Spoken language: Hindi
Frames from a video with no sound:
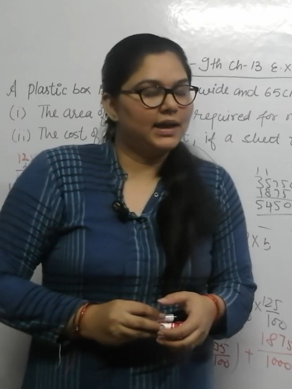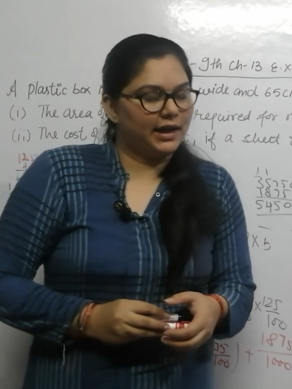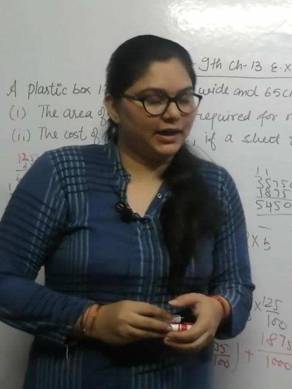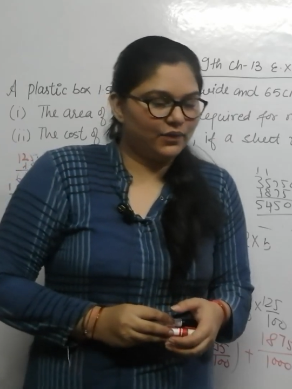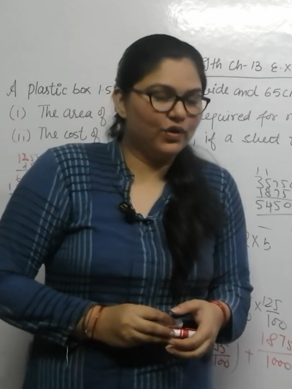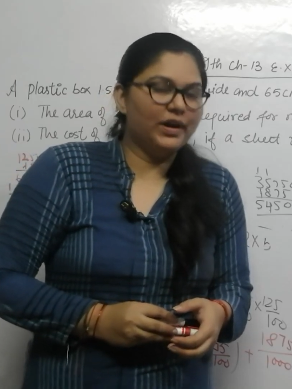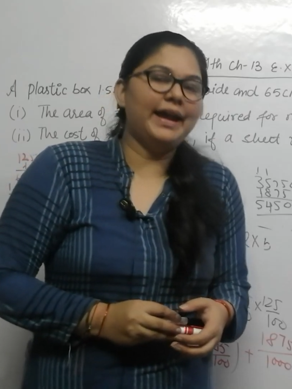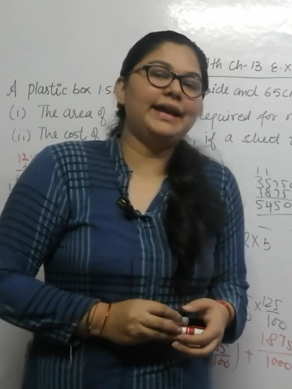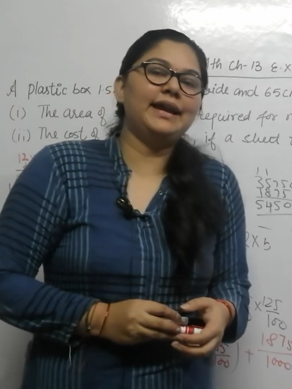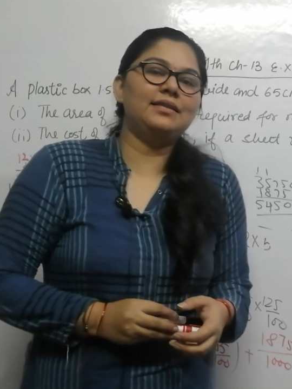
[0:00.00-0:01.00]
एंड इफ़ यू
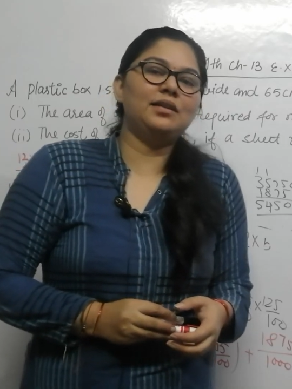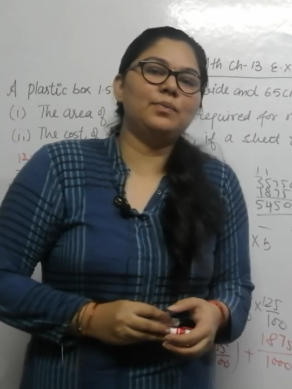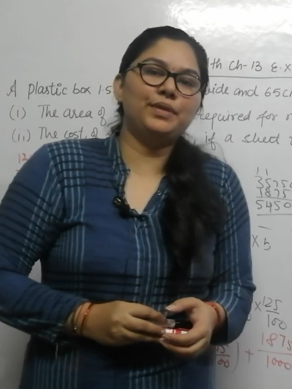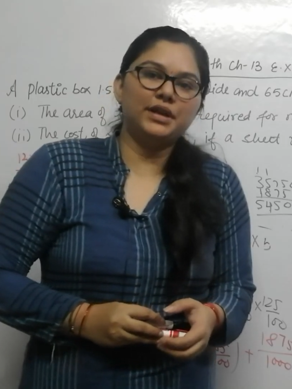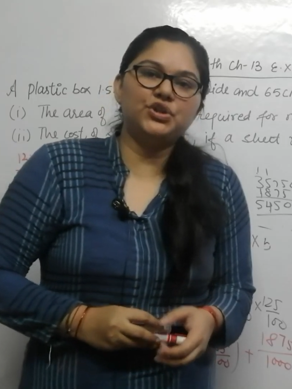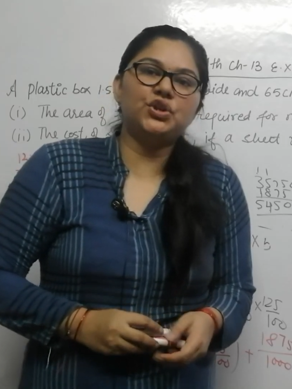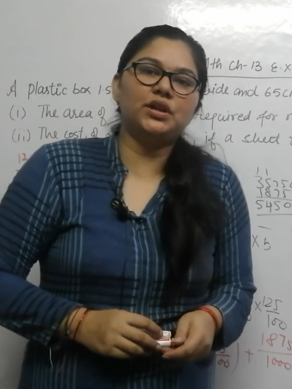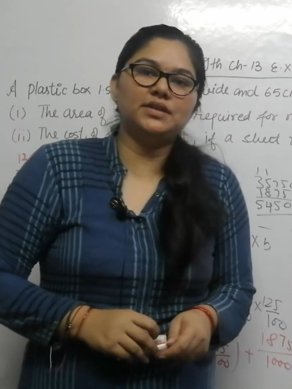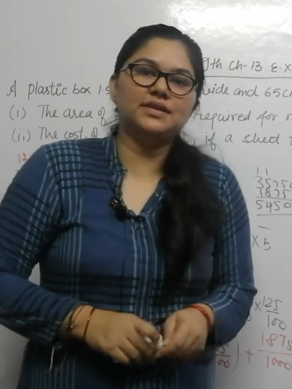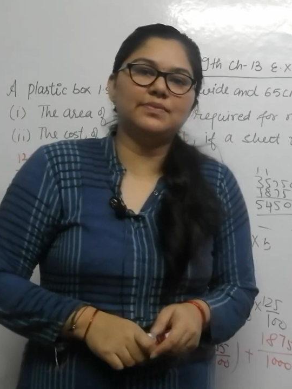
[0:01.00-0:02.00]
लाइक इट देन प्लीज़ शेयर
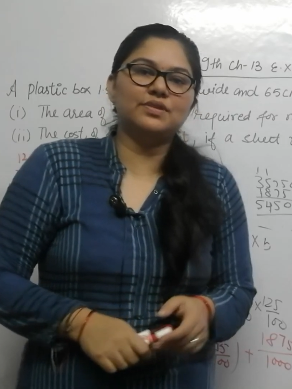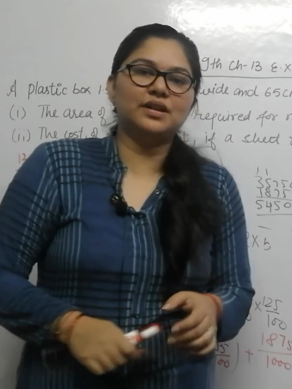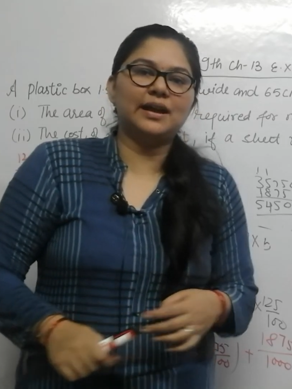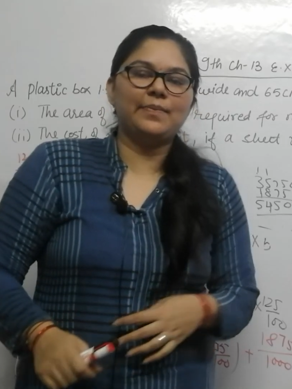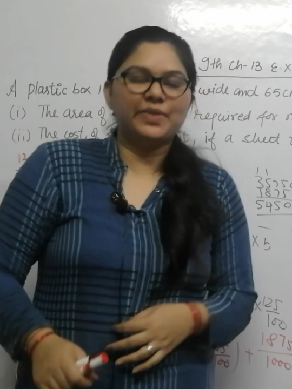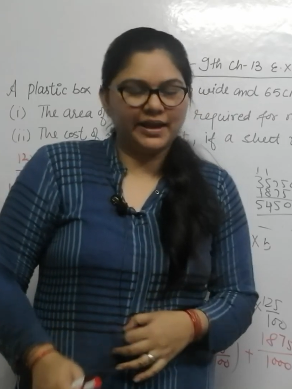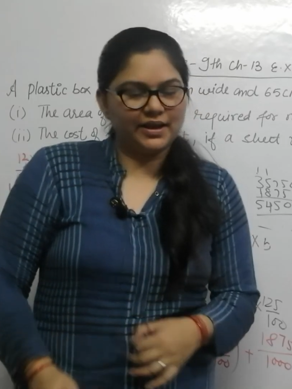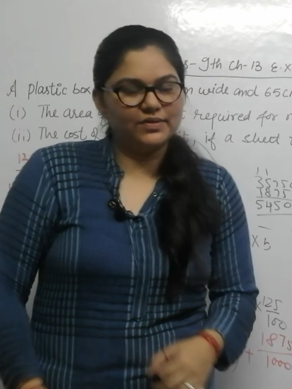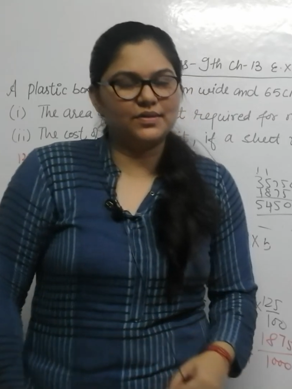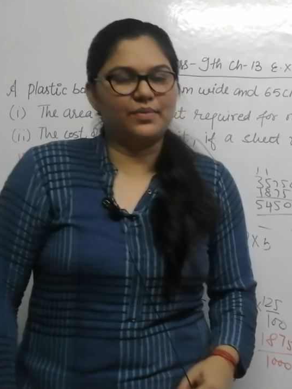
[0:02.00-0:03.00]
एंड सब्सक्राइब थैंक
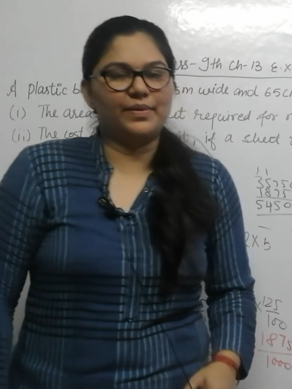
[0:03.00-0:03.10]
यू सो